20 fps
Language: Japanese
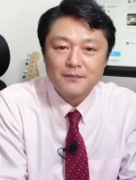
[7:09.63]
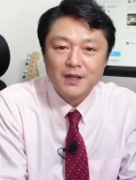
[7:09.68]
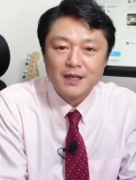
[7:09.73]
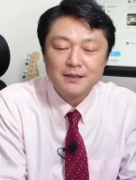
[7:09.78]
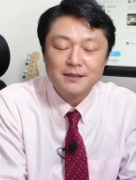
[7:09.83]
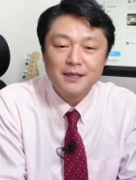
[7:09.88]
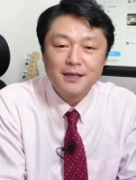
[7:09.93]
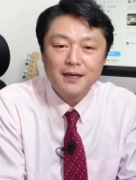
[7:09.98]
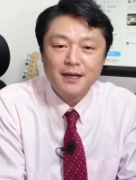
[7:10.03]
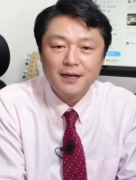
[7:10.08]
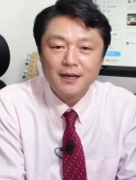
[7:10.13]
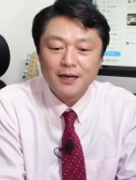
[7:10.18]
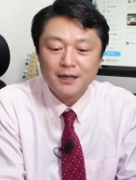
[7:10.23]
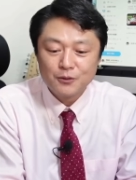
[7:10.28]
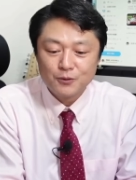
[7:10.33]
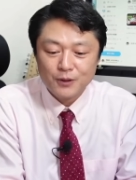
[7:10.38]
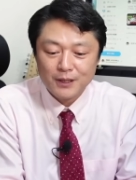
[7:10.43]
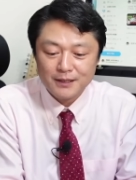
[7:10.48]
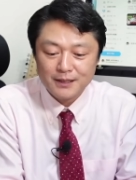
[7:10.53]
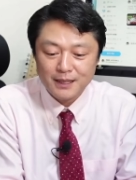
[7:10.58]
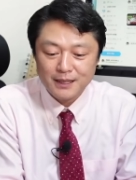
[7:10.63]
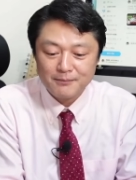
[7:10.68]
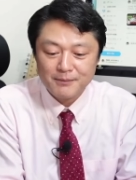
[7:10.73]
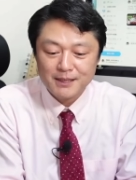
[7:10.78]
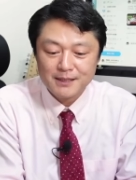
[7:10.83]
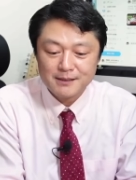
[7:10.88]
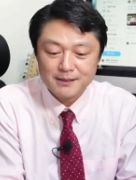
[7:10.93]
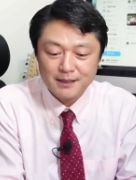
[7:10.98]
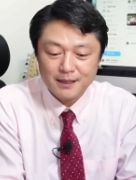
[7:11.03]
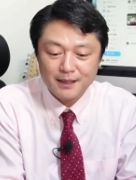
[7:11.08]
J アラートが鳴り
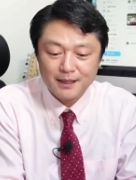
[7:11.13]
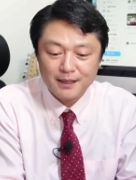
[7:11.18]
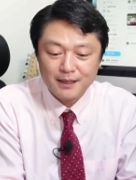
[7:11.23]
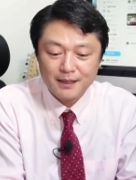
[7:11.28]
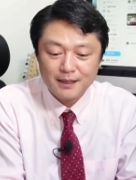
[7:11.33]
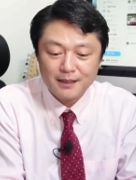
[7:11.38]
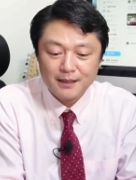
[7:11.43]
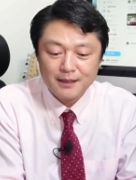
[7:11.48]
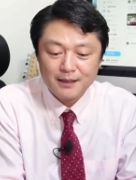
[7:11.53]
まして